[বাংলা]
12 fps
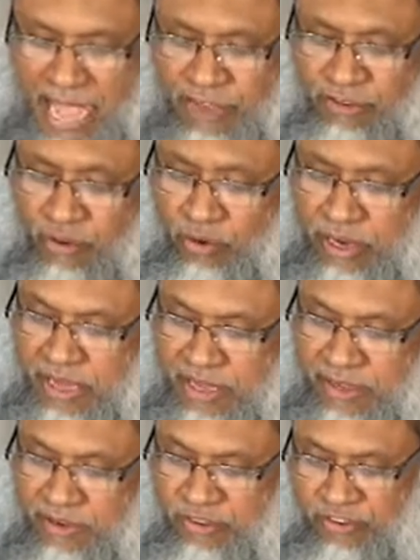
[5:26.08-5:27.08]
আসল
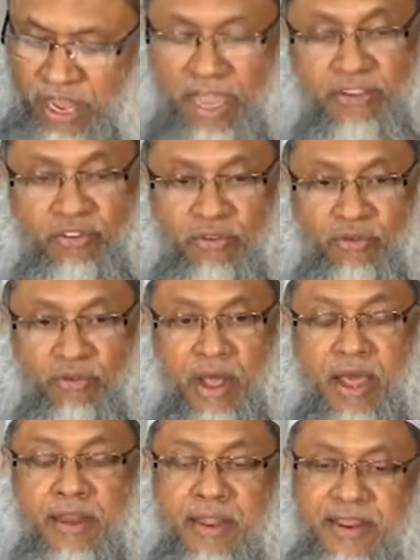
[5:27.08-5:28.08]
সাহায্য তো
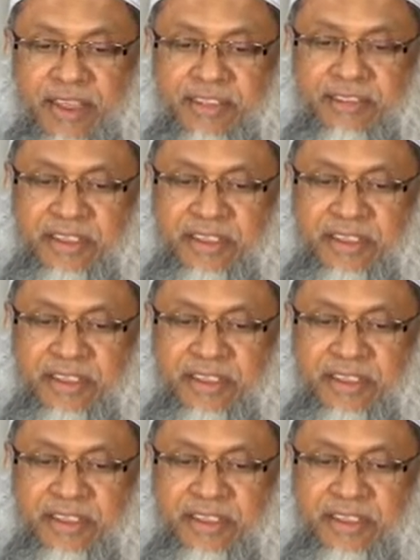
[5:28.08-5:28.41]
আল্লাহর কাছ